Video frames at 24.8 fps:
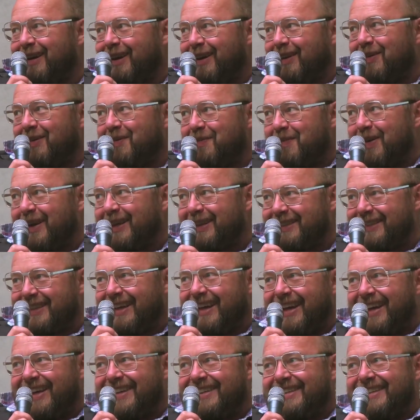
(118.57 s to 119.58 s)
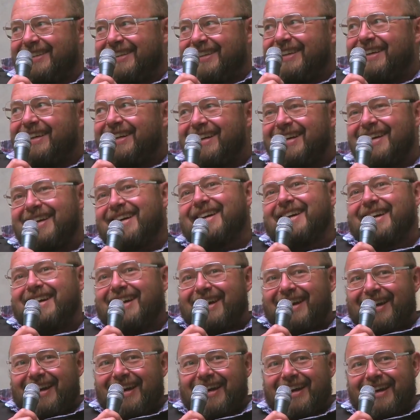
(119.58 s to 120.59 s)
del presente,
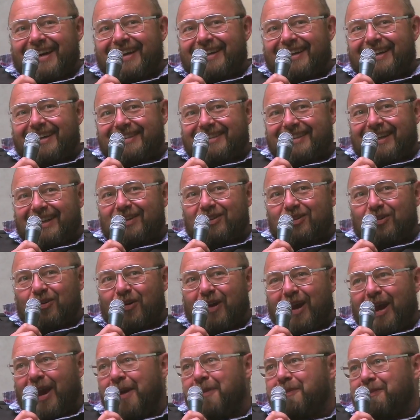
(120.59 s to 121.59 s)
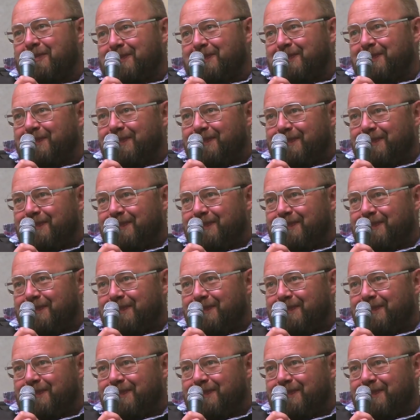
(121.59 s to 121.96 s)
eh, nel senso che